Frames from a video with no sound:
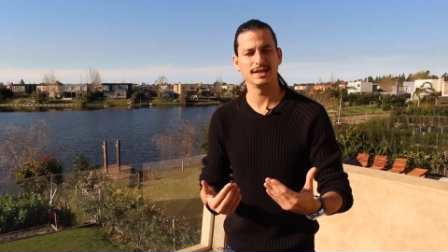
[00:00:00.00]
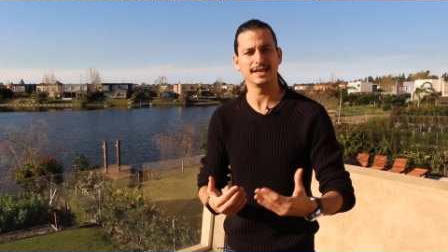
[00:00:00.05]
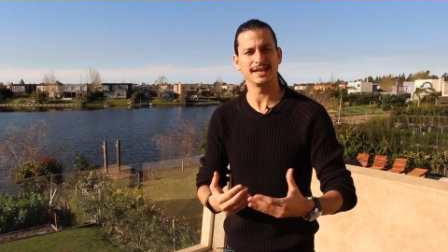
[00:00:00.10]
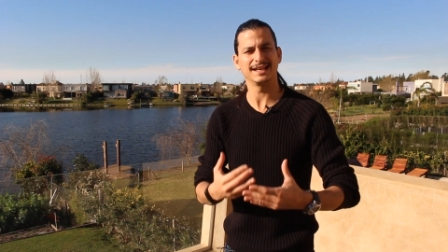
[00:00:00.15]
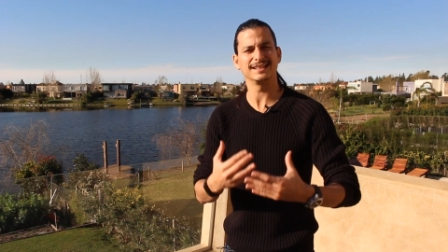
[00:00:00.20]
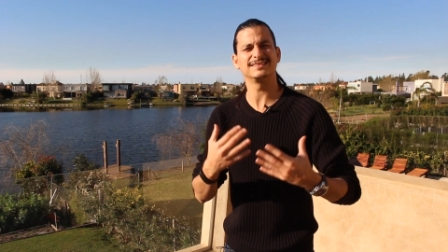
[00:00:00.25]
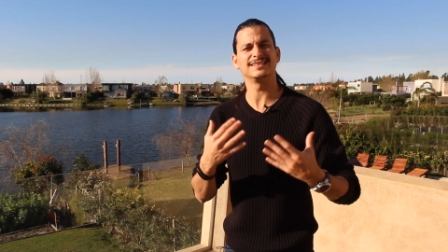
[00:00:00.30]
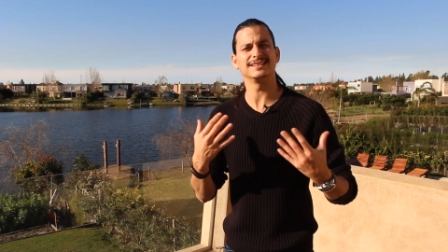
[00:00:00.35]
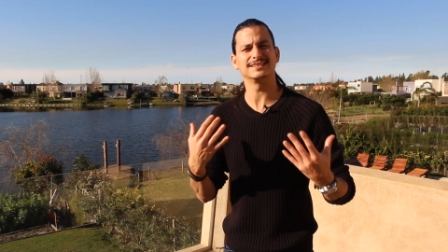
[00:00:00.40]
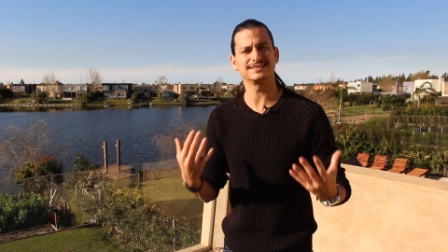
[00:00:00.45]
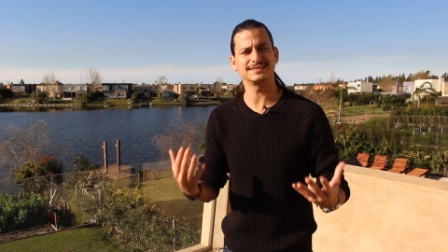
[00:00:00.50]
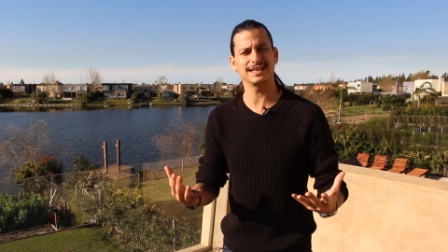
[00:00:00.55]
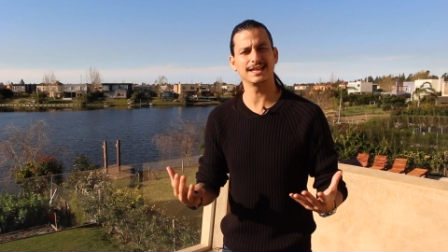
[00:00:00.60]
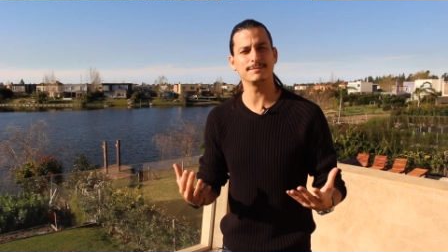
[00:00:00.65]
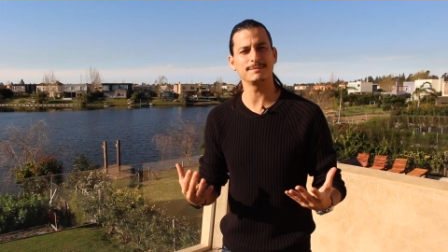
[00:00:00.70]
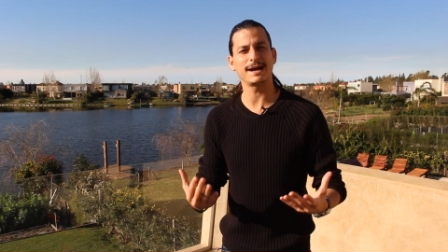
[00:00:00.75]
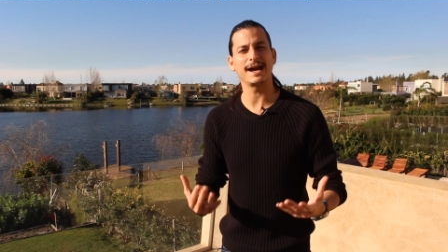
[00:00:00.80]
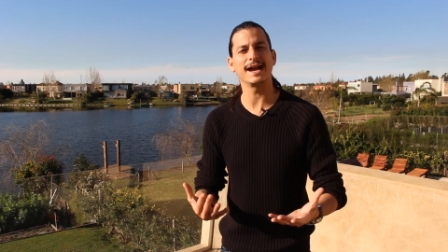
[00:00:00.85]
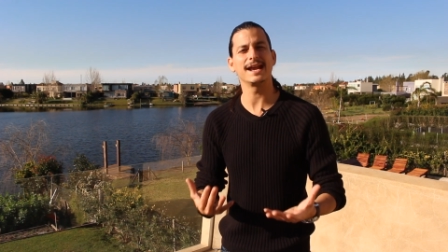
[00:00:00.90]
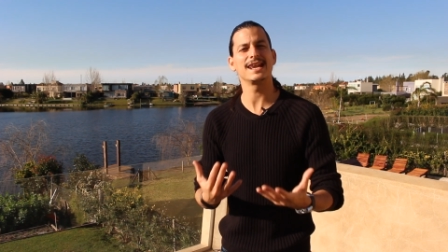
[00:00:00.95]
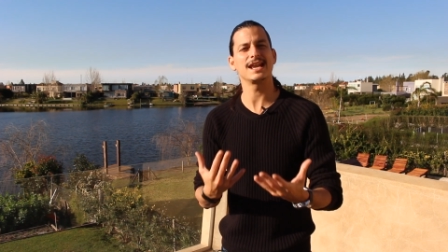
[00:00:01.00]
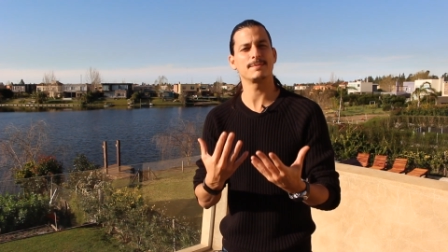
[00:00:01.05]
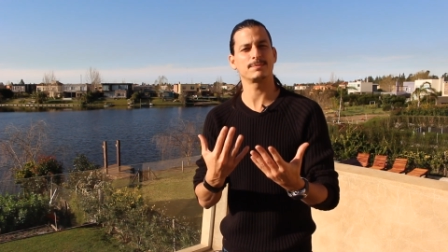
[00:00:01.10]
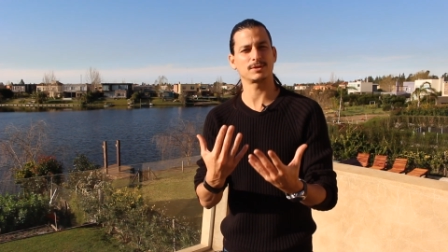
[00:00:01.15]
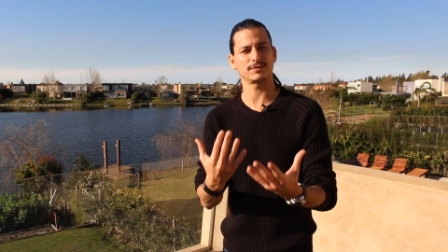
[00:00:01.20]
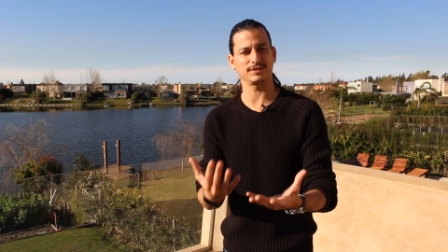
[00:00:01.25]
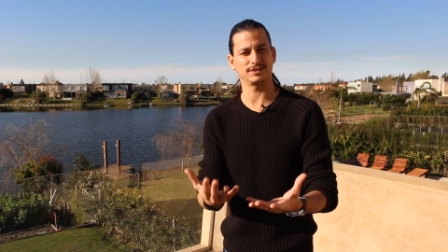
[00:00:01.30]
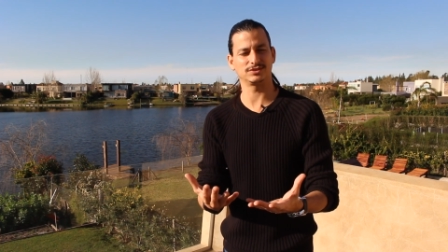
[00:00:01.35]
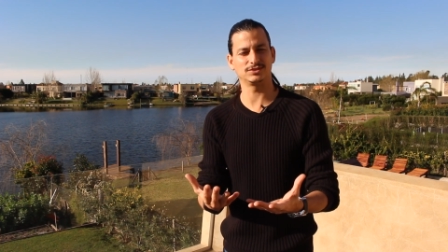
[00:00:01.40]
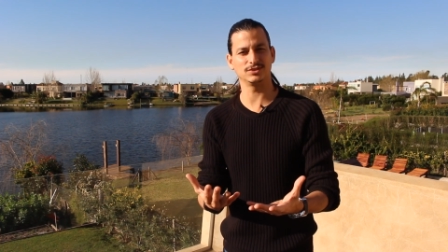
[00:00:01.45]
en el sistema, en la
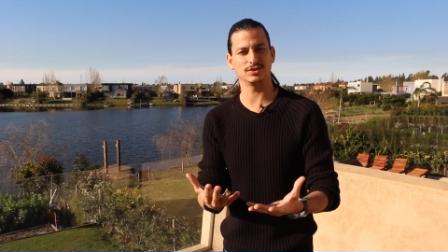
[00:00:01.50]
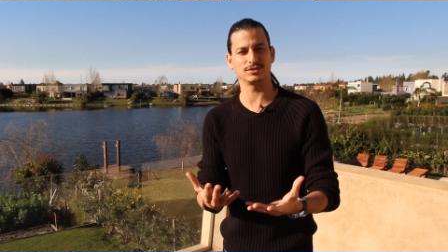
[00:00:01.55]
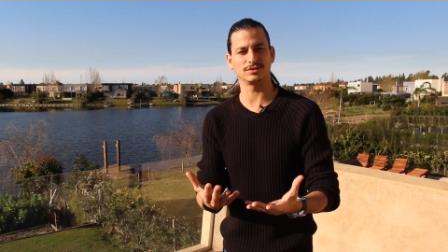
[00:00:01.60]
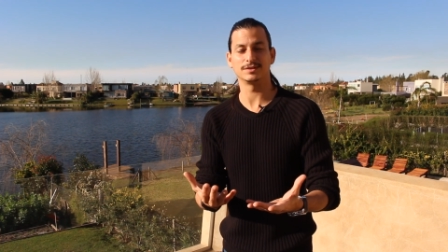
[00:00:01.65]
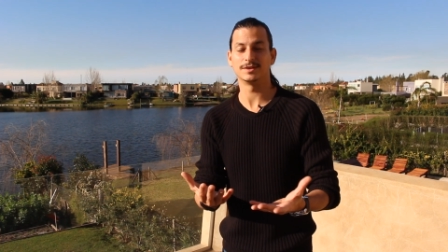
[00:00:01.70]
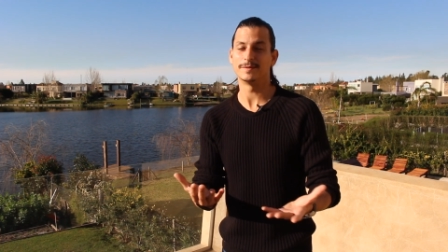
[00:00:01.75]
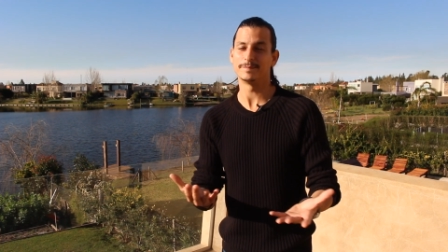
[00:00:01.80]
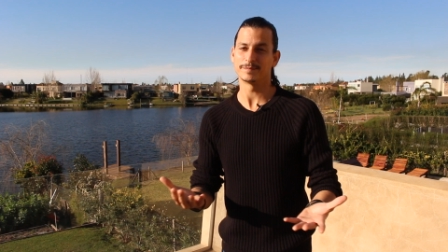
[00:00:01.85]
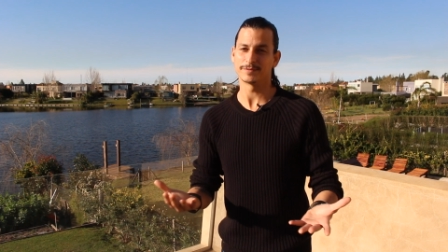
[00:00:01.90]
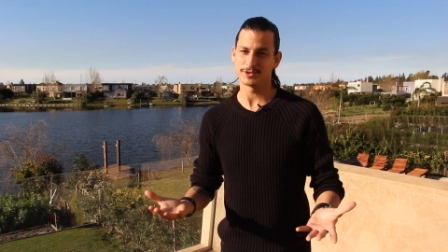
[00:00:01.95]
profesión.